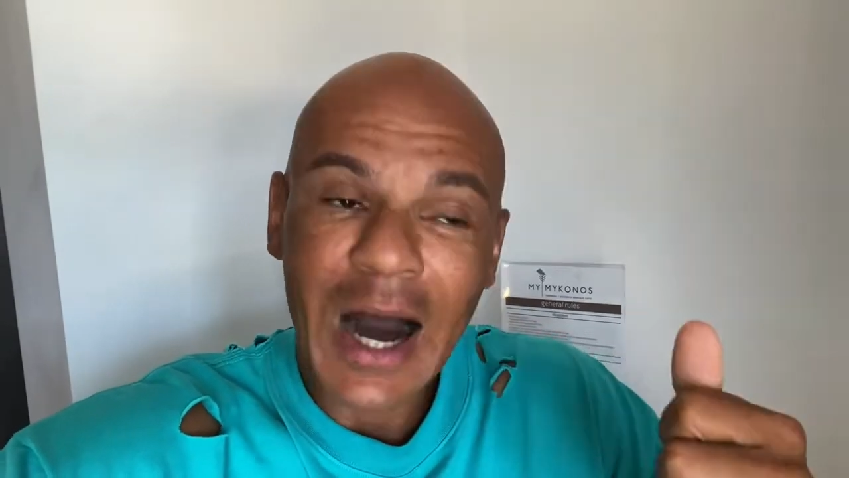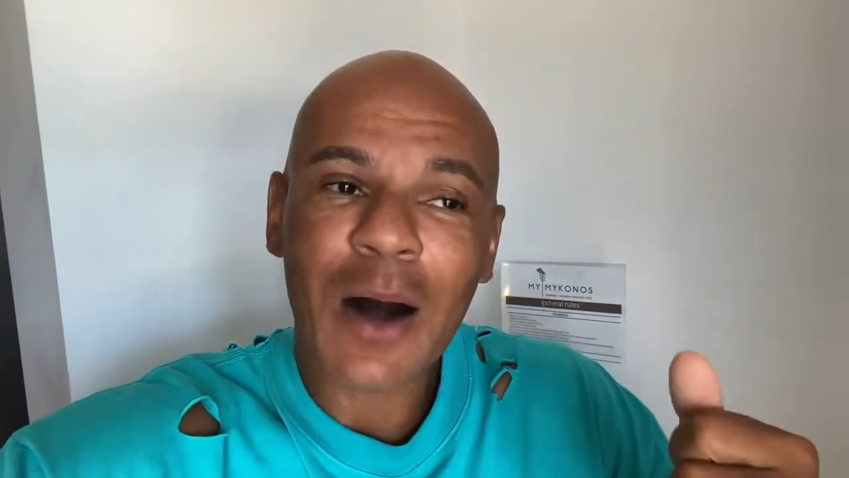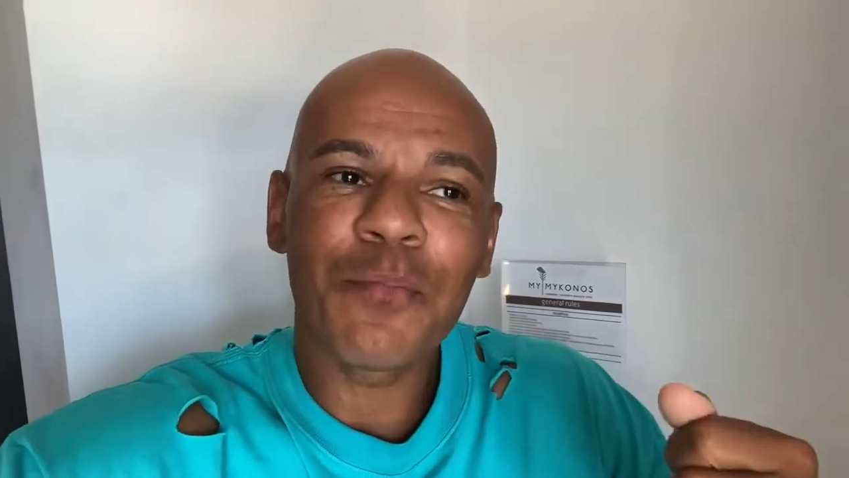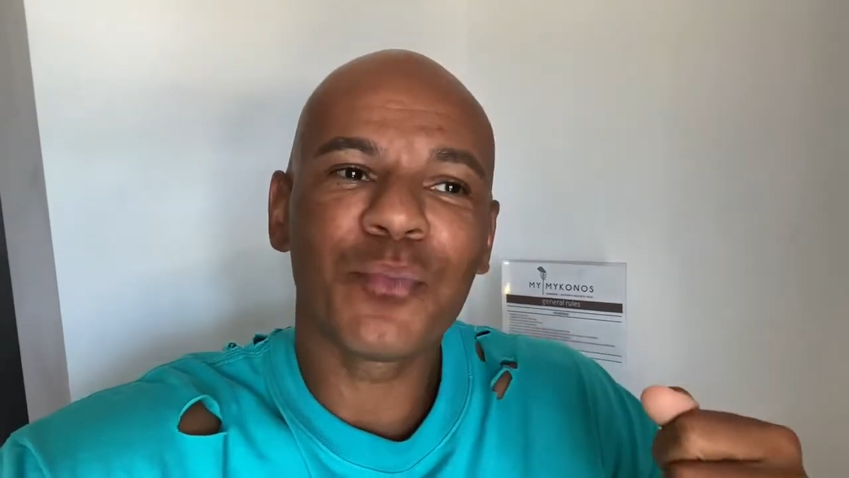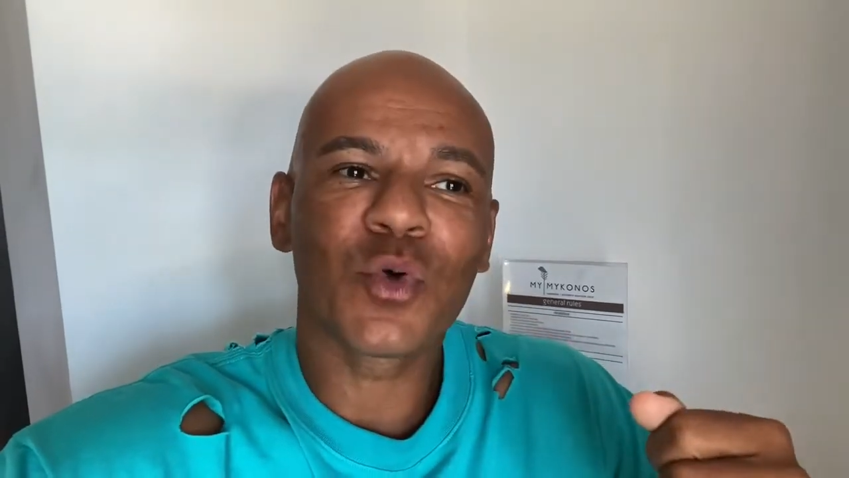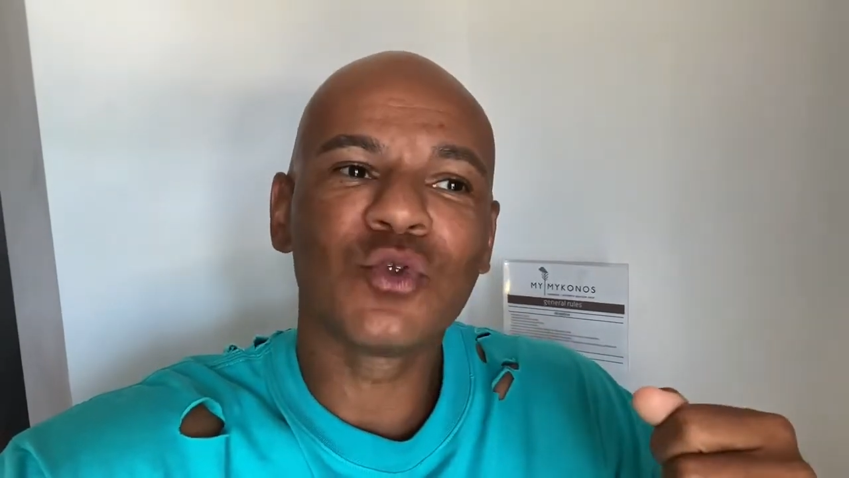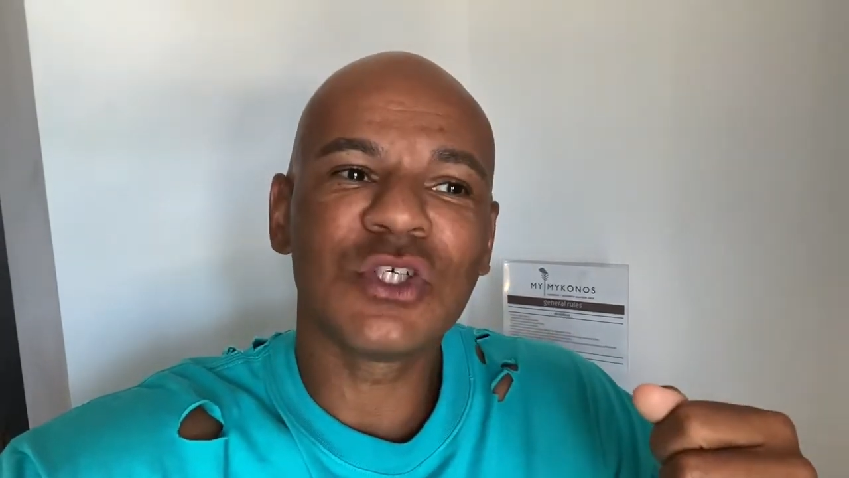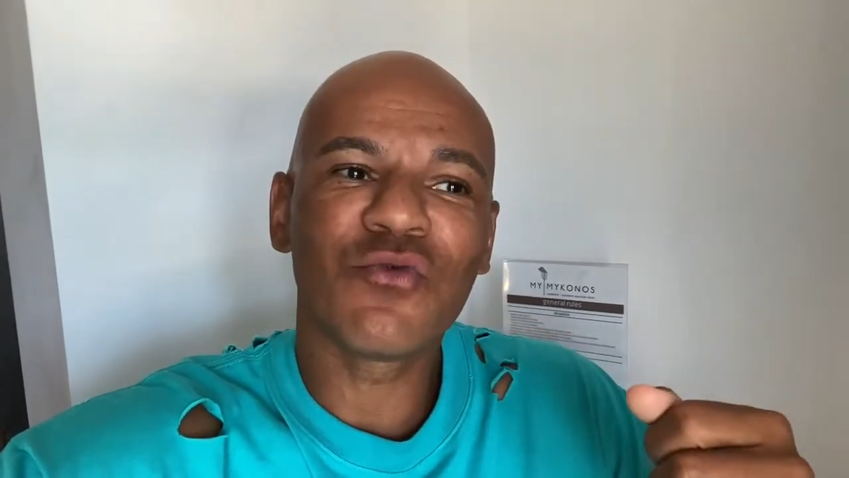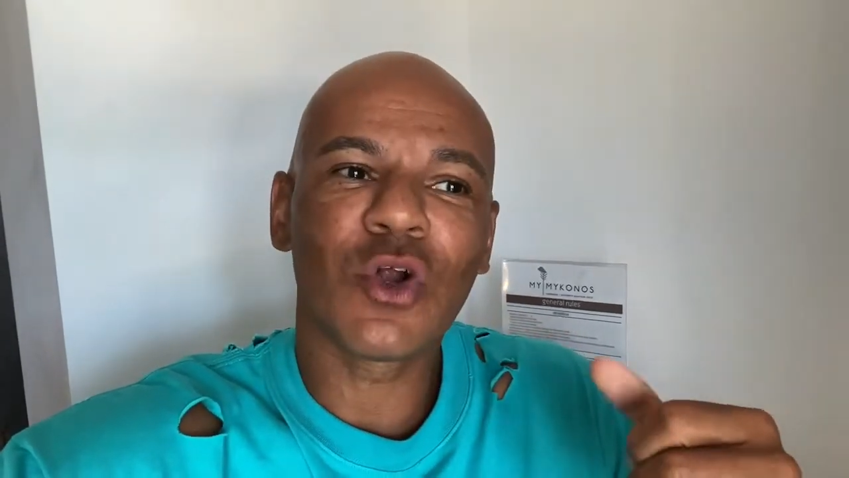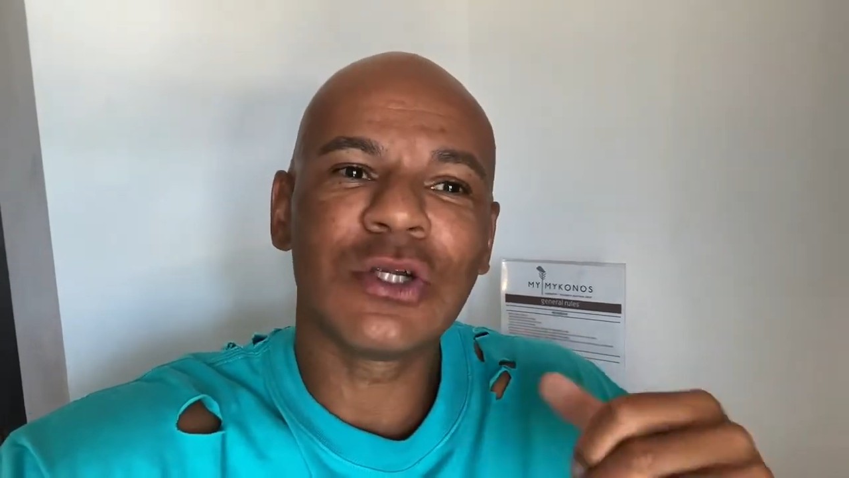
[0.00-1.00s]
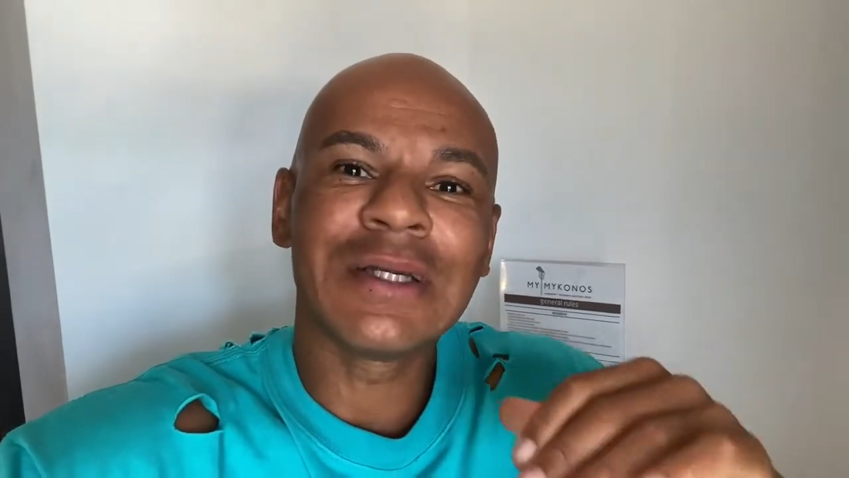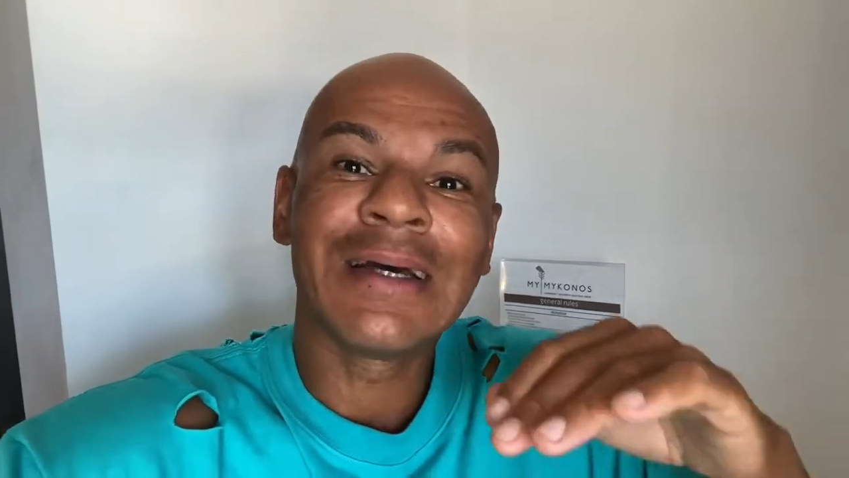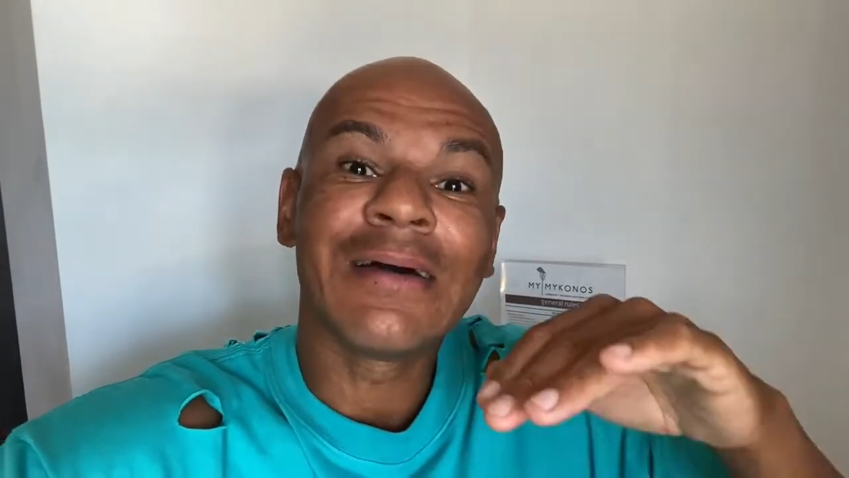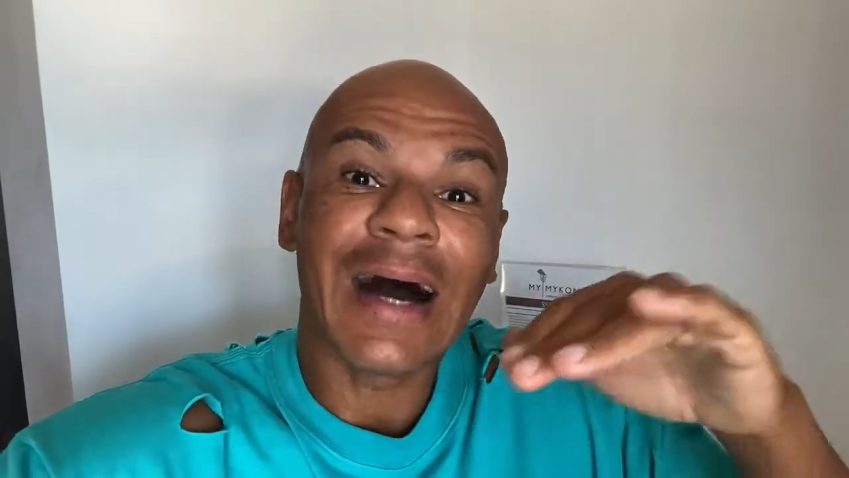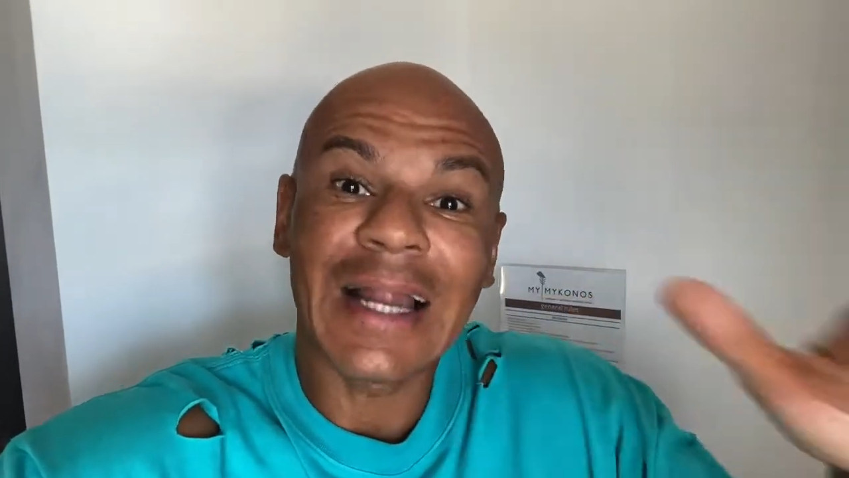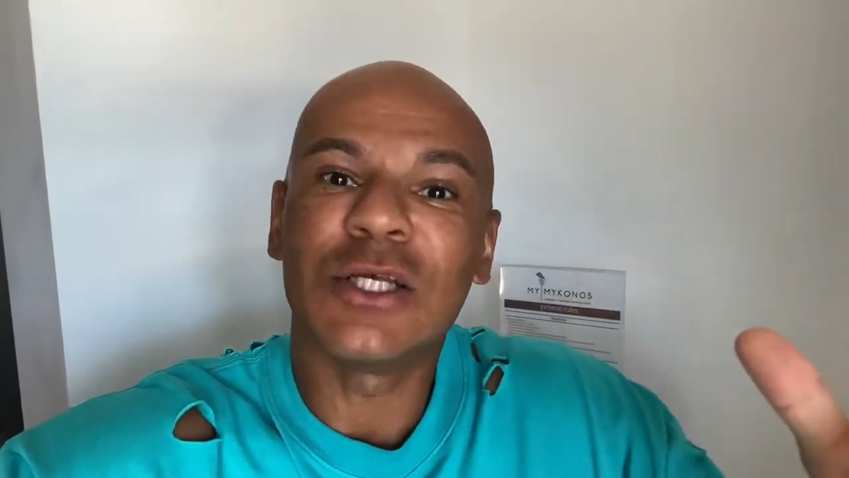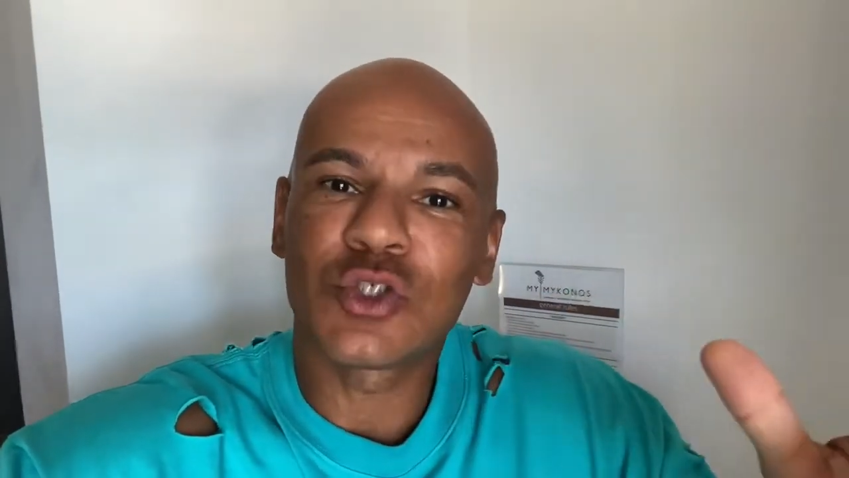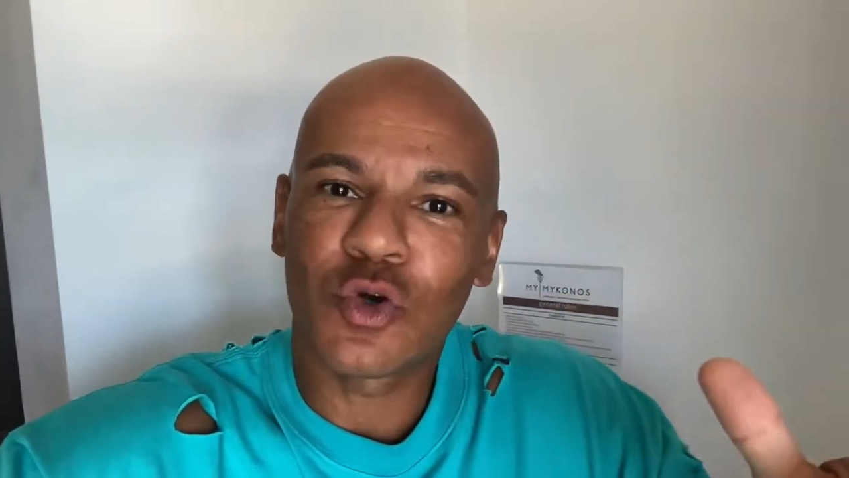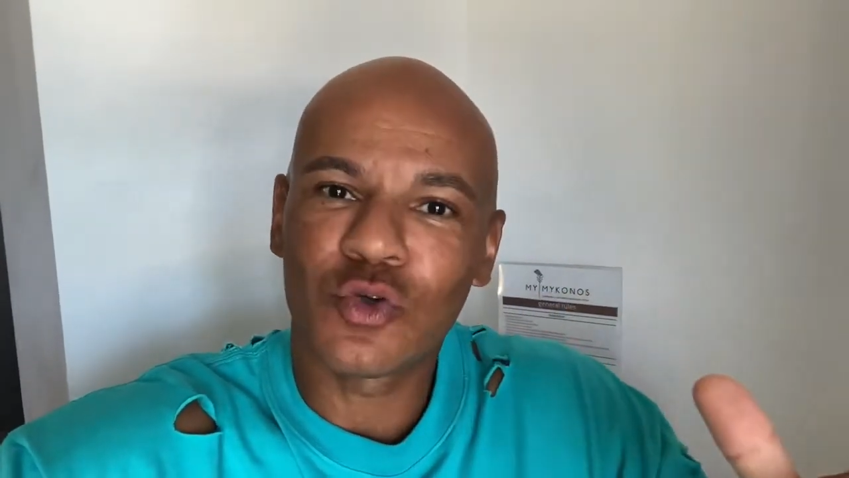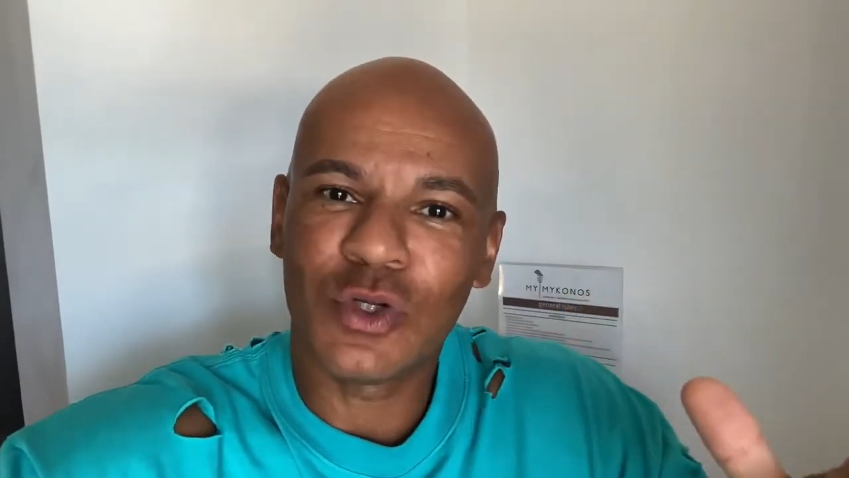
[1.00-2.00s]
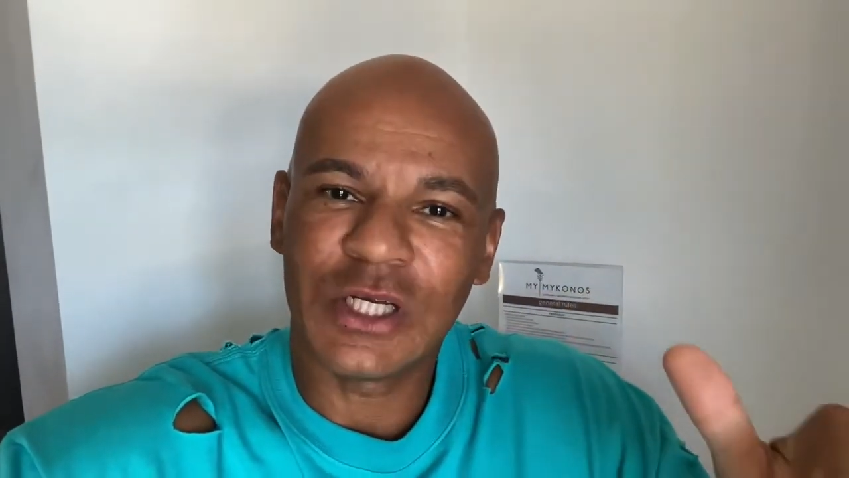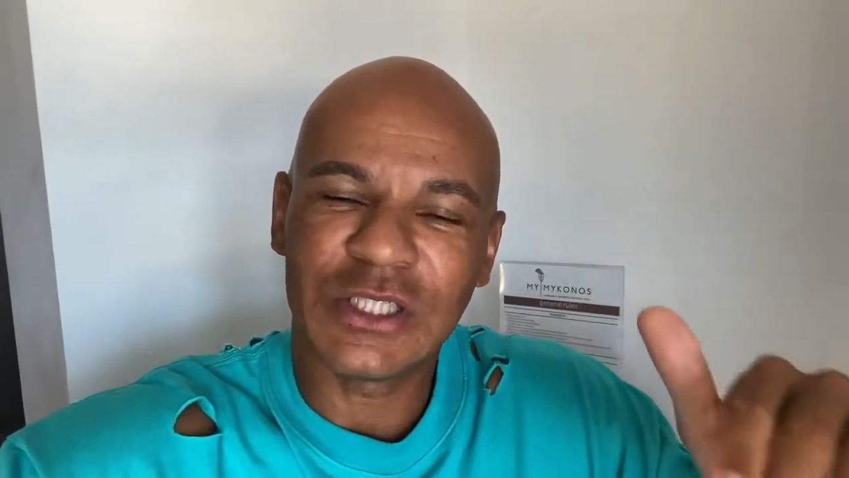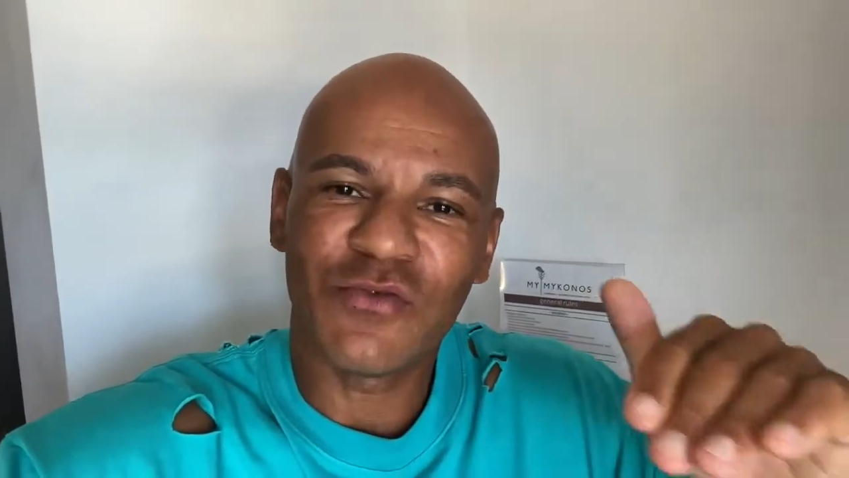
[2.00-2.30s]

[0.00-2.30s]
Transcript: haben und sie wollen alles kontrollieren.